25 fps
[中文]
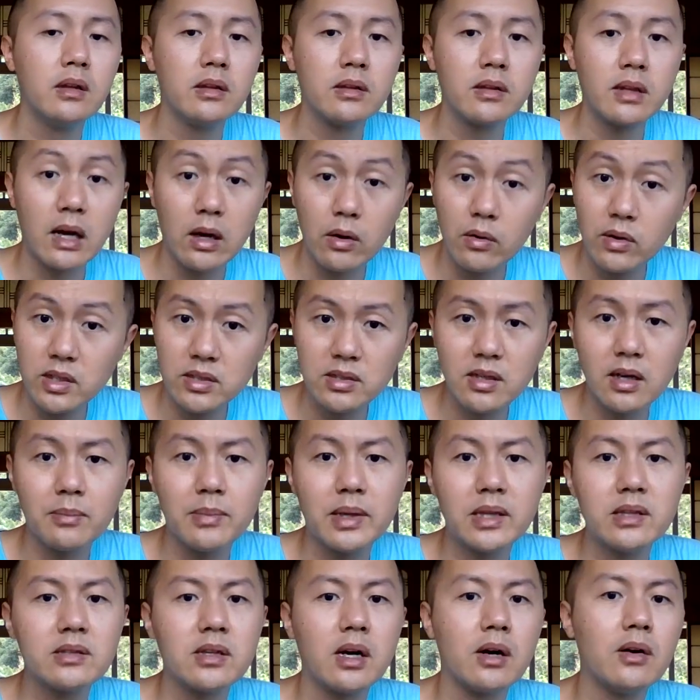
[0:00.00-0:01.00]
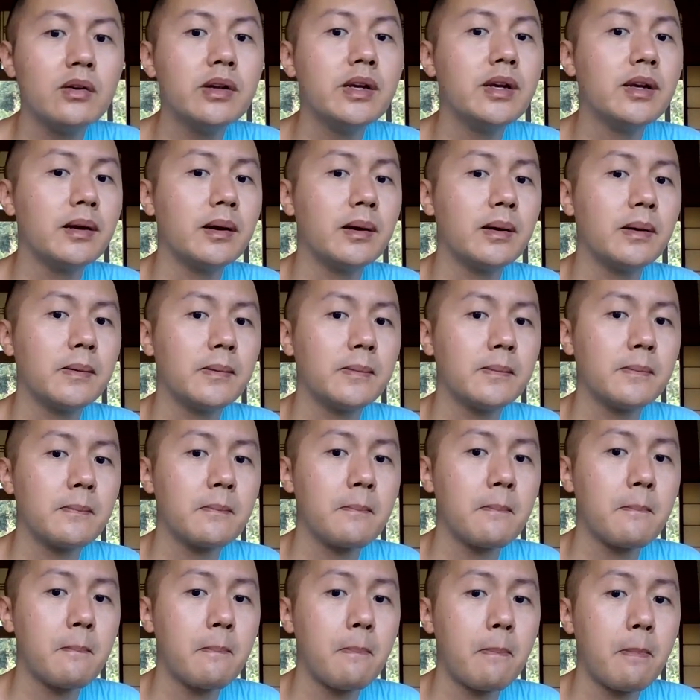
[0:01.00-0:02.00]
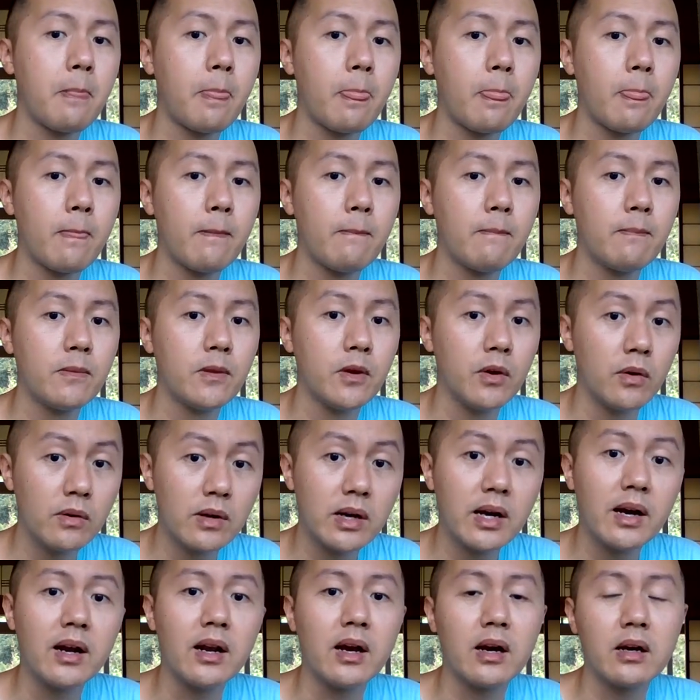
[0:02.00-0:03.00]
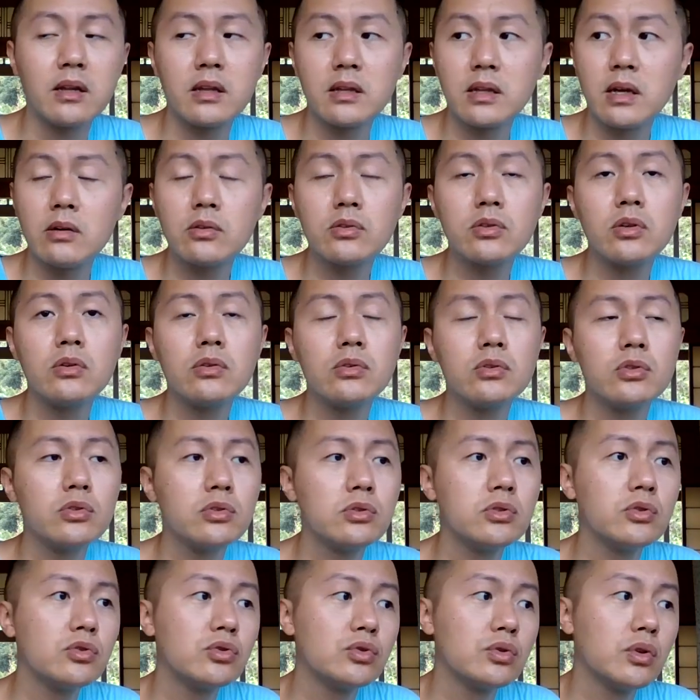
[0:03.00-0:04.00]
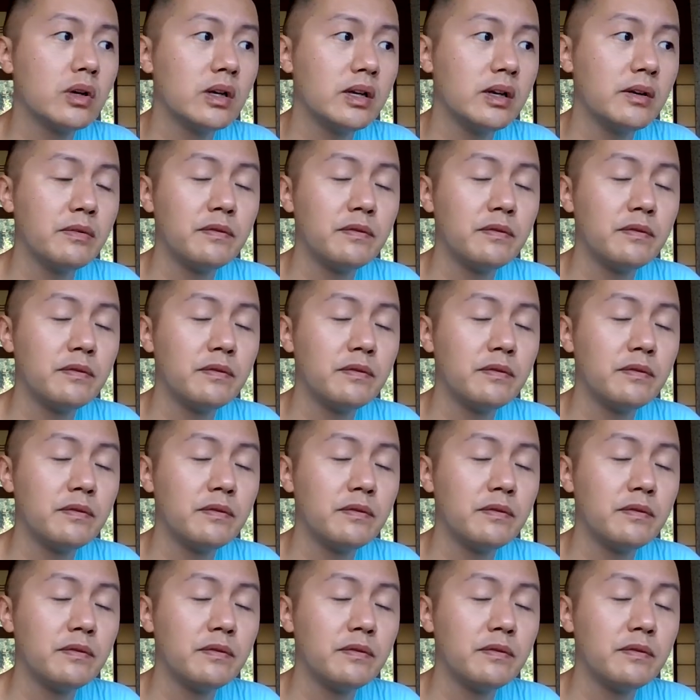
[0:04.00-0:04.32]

他会上门找你，有可能呢，到时候就就说你